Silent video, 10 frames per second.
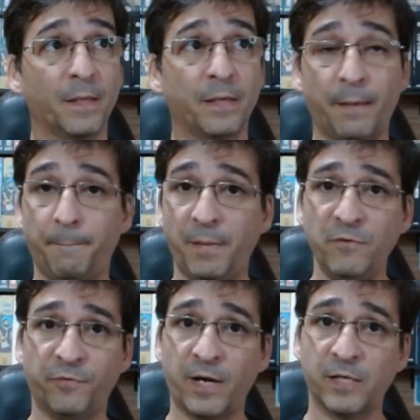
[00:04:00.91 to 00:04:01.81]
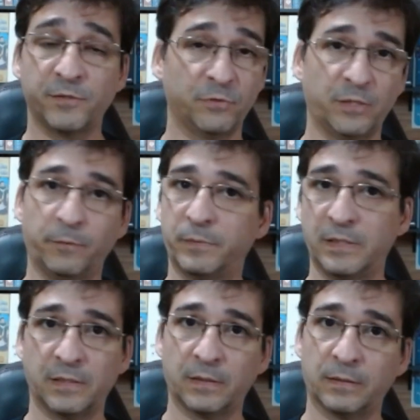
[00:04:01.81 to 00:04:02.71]
que é bem fácil, você não
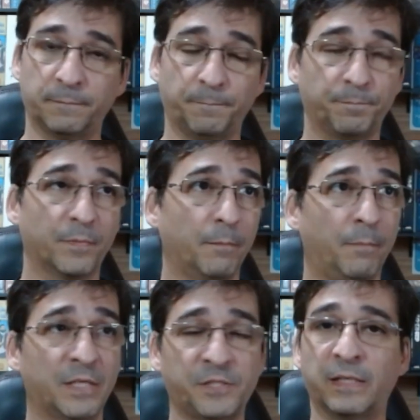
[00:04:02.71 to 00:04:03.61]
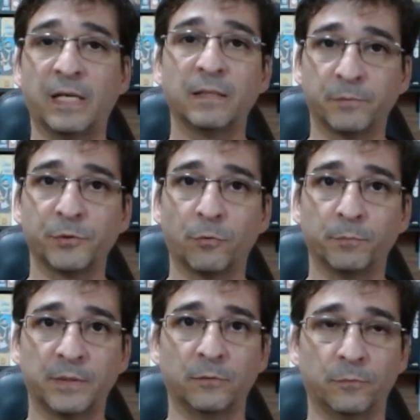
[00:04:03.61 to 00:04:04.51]
precisa baixar nada para o seu
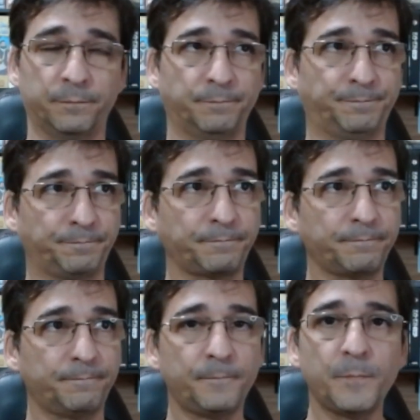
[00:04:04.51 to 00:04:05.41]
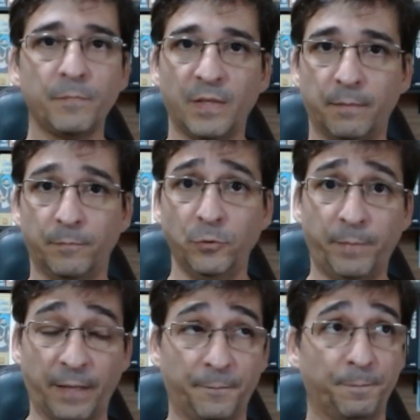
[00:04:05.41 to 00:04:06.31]
computador. Muito
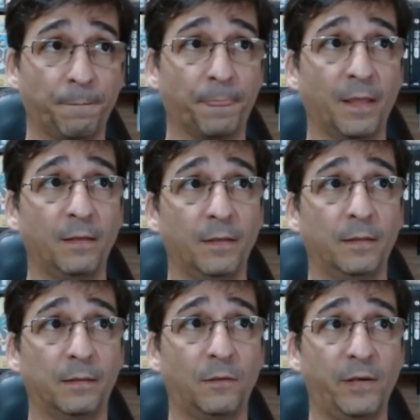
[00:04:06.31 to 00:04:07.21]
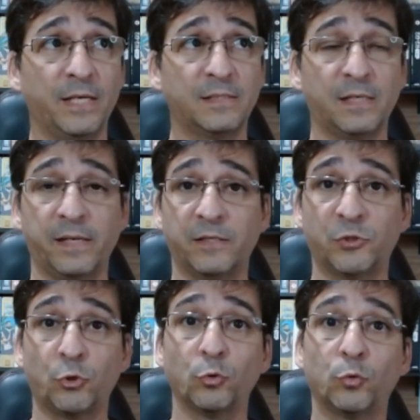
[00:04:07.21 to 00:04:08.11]
bem. Então essa é a
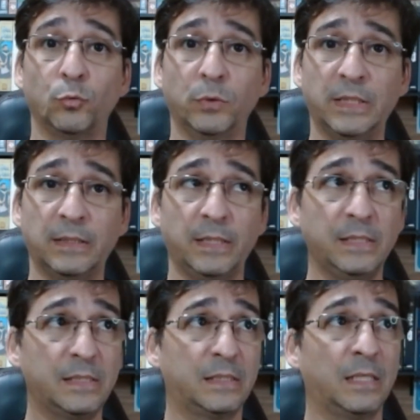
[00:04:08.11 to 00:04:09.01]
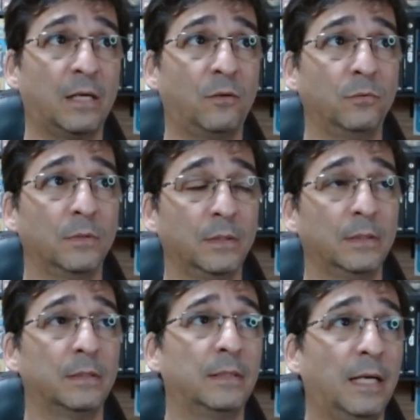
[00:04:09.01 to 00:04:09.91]
estrutura inicial
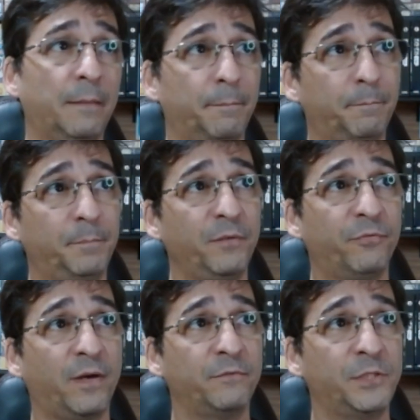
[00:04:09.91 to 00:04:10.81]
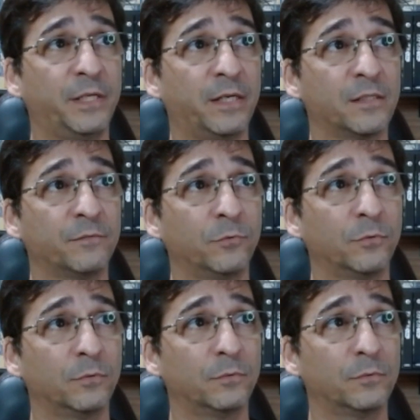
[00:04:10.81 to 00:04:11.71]
da P5.js.
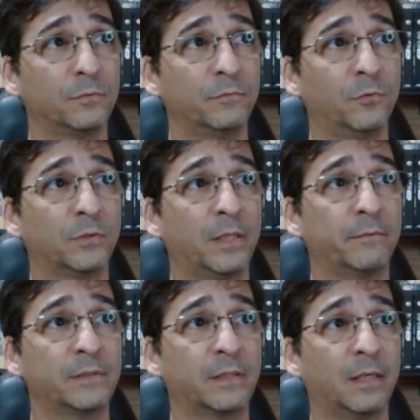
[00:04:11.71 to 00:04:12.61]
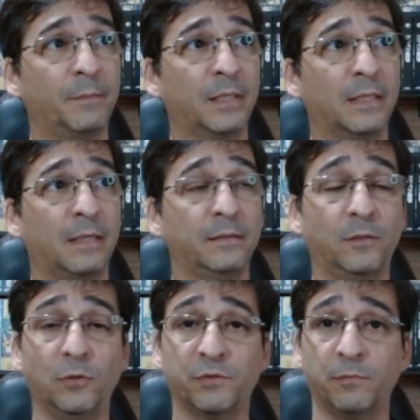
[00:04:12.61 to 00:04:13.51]
Vou voltar com esse cara para cá.
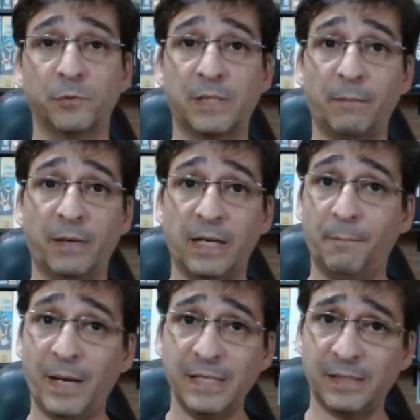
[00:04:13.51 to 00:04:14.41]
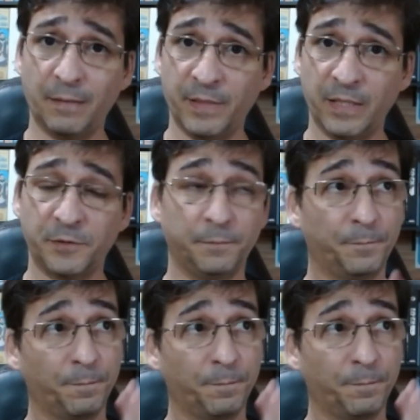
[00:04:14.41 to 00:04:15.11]
Então nós vamos trabalhar basicamente